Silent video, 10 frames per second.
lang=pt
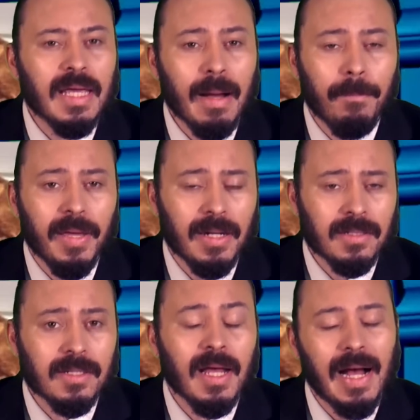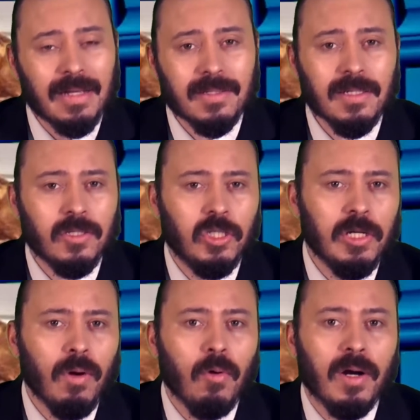e apenas
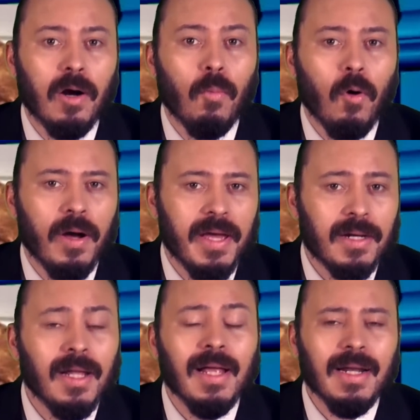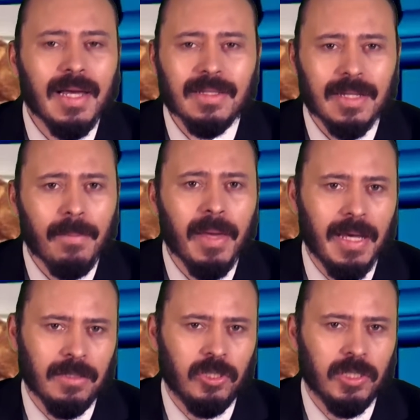assistiu ao cão morrer
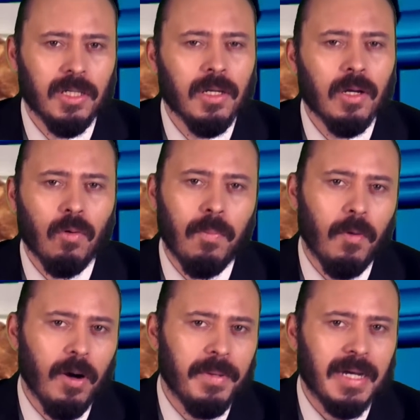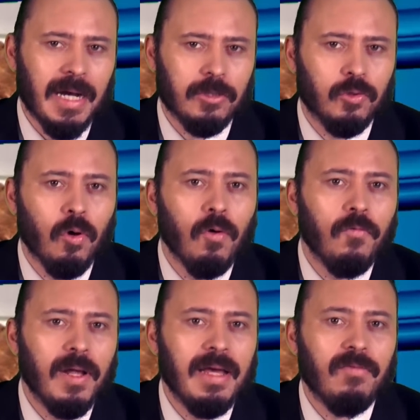lentamente. O pobre cachorro
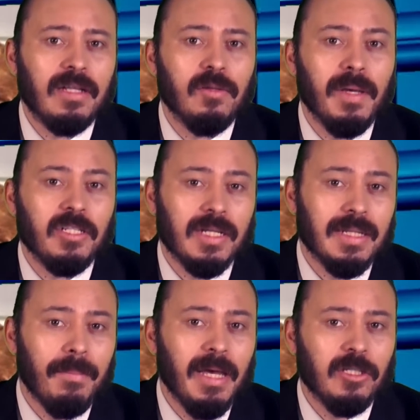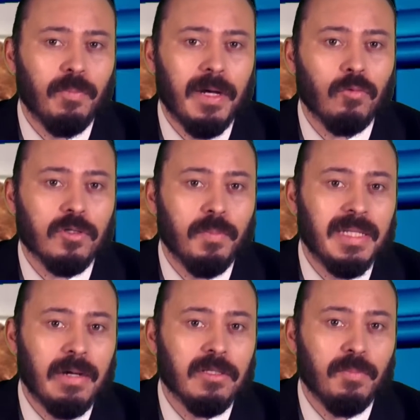foi levado imediatamente para o
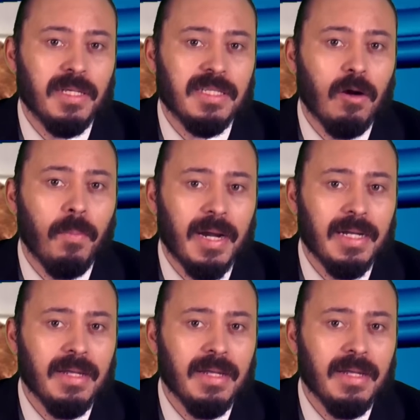Hospital Especial para